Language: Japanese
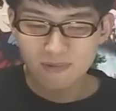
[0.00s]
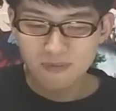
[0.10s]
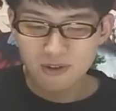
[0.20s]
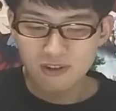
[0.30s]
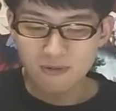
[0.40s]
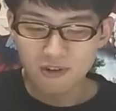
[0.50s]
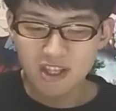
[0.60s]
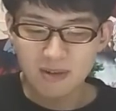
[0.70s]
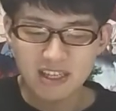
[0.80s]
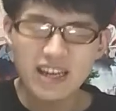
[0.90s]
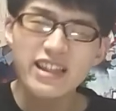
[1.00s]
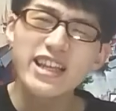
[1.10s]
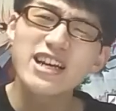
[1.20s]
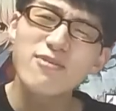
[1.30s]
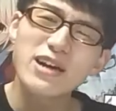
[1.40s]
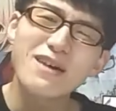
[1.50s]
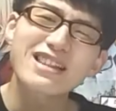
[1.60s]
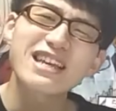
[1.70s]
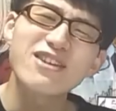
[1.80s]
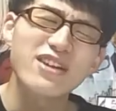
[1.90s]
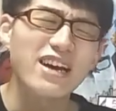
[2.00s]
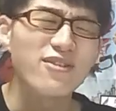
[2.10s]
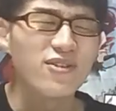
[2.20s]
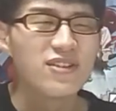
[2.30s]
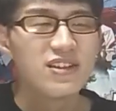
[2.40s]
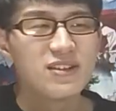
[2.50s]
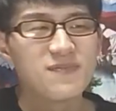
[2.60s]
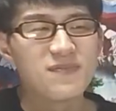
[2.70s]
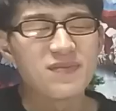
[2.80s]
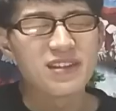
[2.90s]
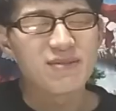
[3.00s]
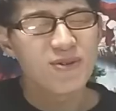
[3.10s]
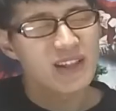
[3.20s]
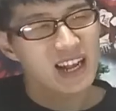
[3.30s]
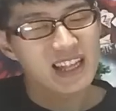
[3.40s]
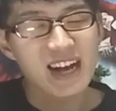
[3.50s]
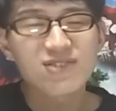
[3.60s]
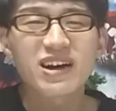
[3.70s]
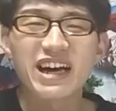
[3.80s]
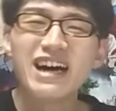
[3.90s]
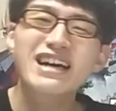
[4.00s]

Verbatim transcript: というのは思ってました。エンディングもね、またいいよね、あの、うん、でもこれなんか泣くわな